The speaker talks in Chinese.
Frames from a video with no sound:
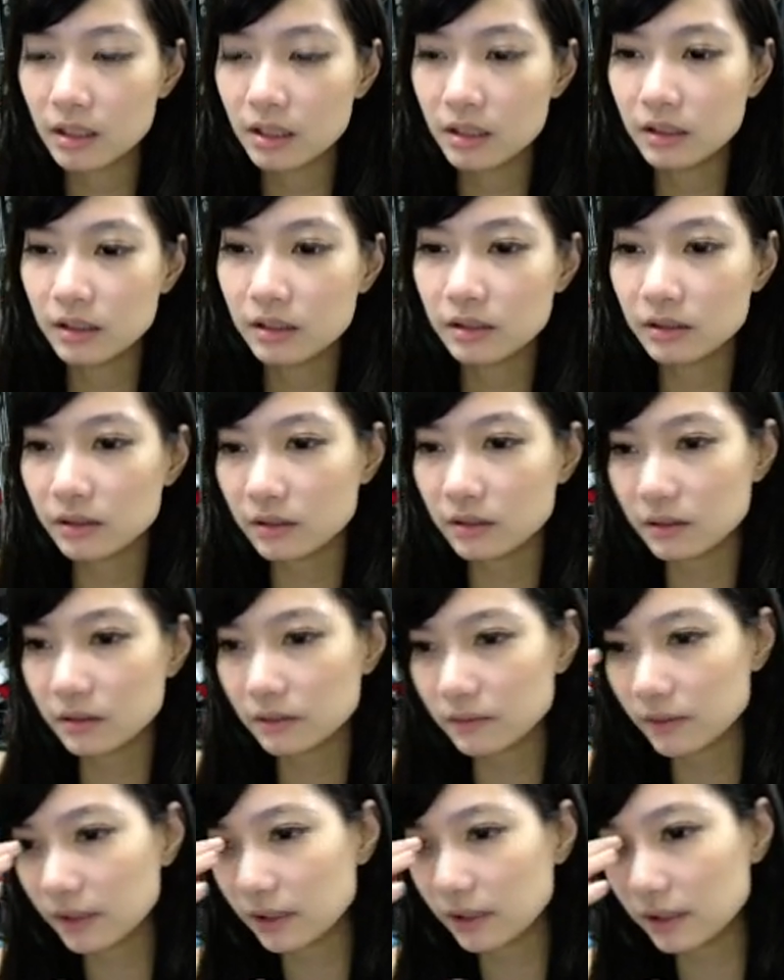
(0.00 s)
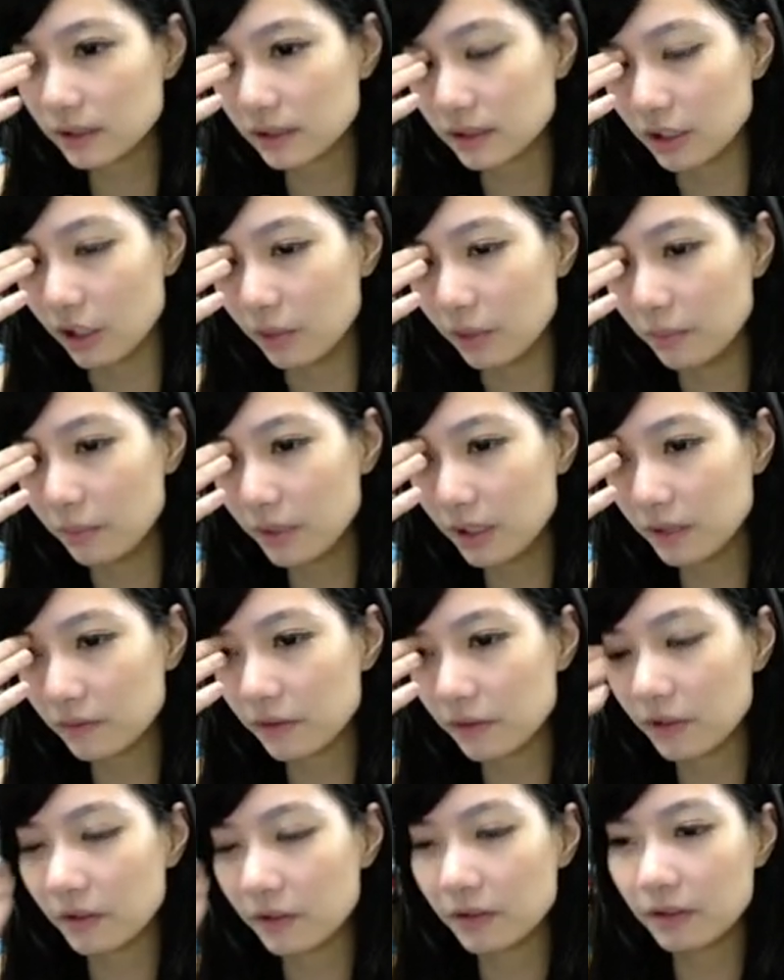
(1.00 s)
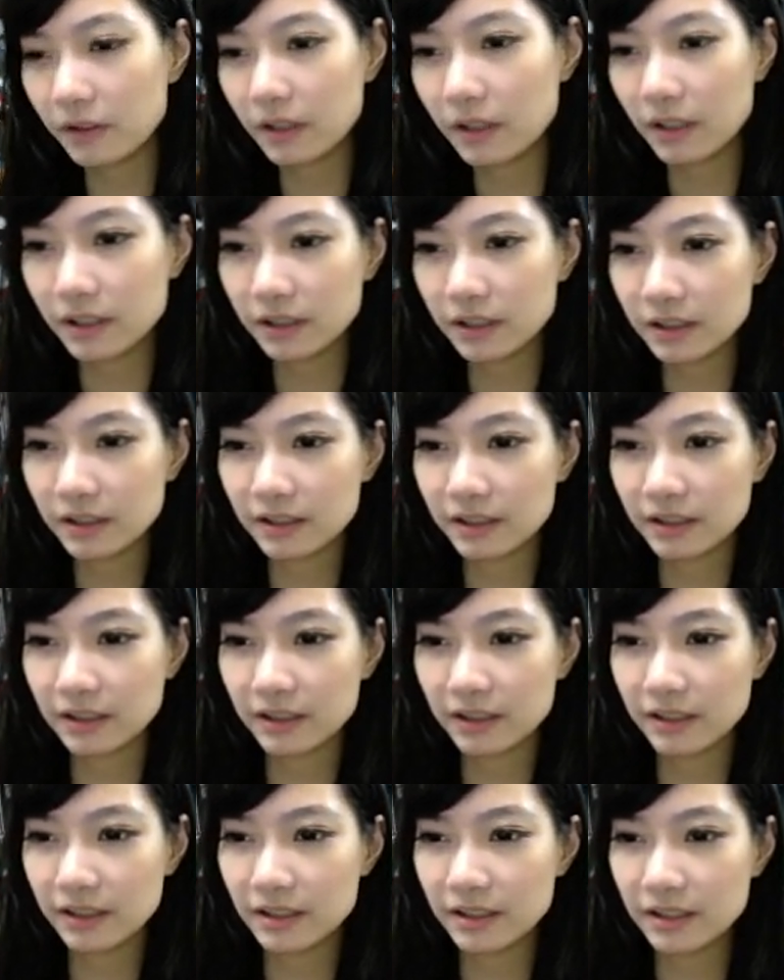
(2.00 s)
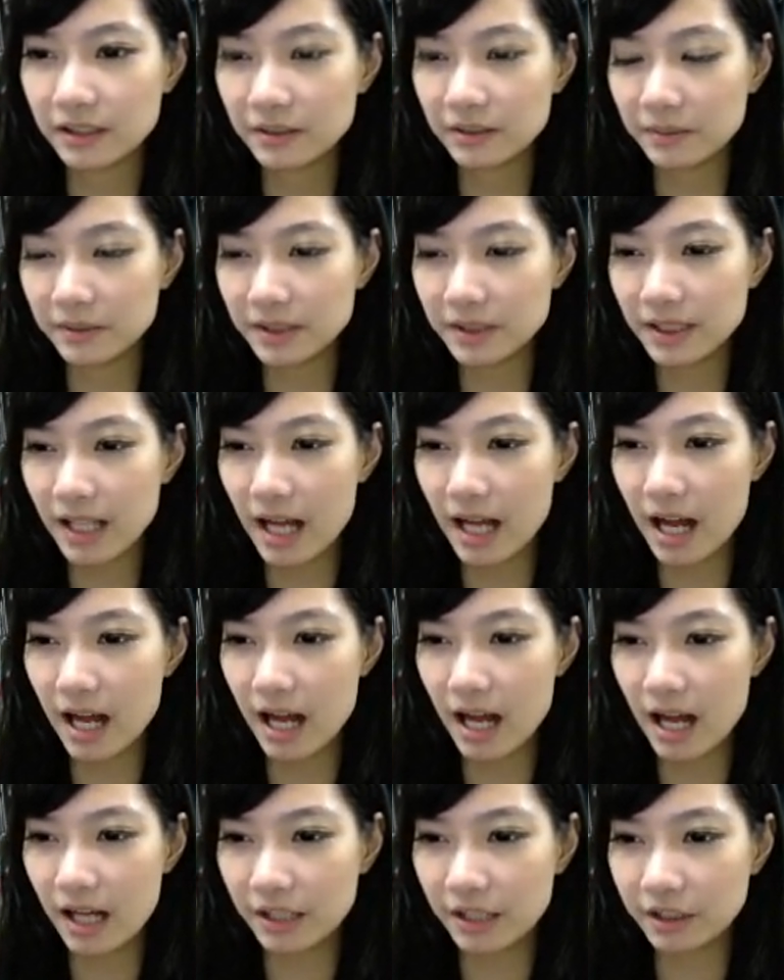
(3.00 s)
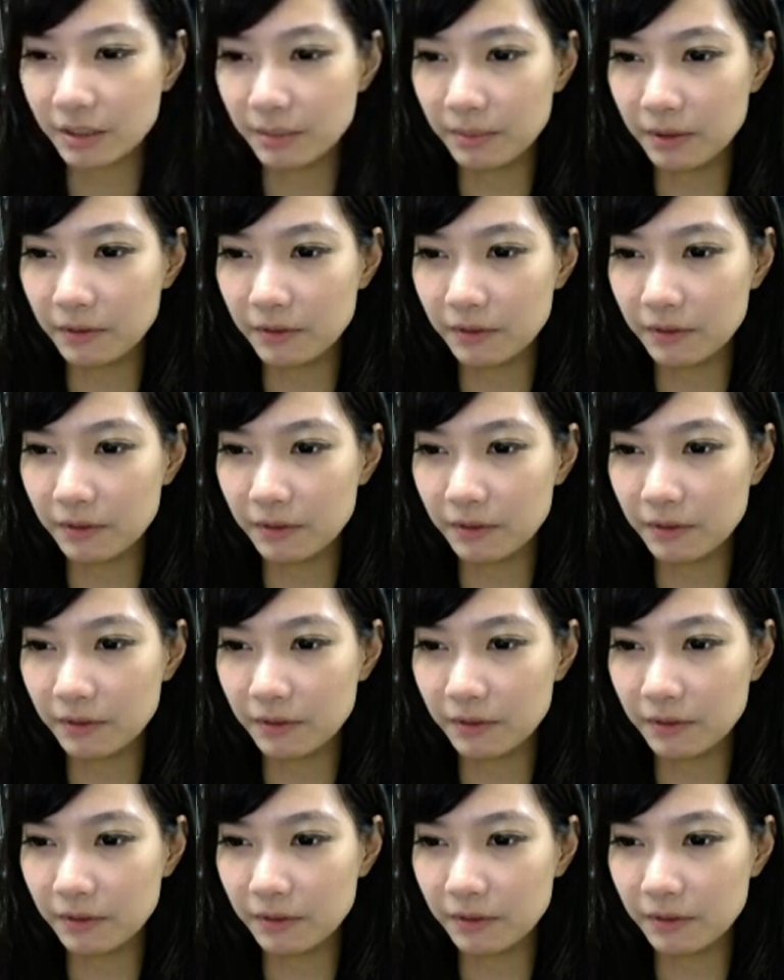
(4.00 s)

是放小蜜蜂，什么是啊啊小蜜蜂？